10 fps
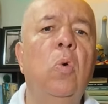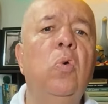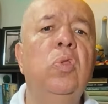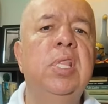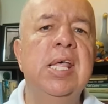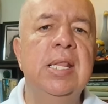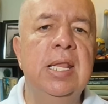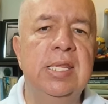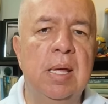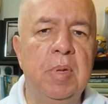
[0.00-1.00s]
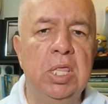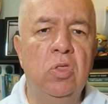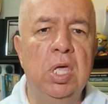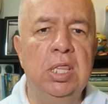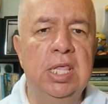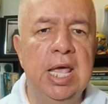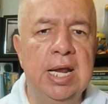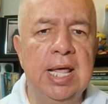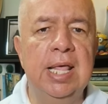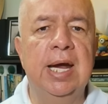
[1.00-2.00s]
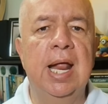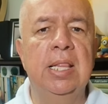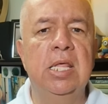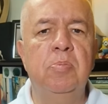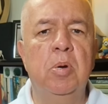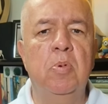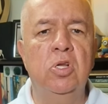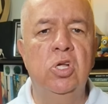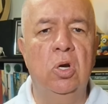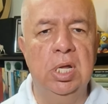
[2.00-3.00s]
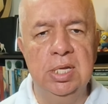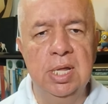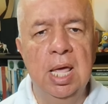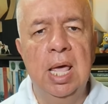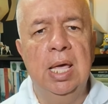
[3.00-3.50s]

un deslizamiento de tierra de grandes proporciones